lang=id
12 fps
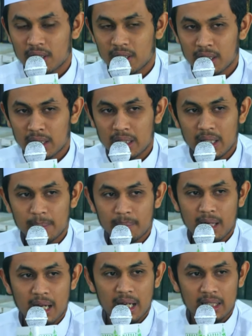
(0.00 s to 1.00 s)
dia tidak
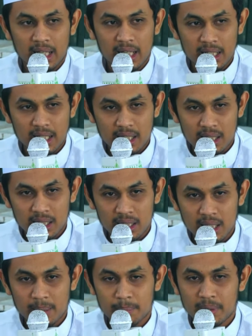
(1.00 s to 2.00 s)
mengangkat hadas
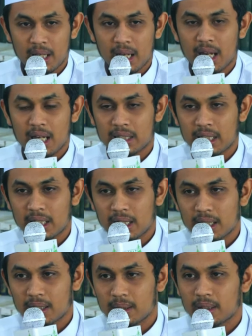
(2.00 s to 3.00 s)
tapi
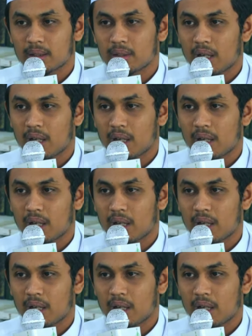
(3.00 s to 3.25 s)
hanya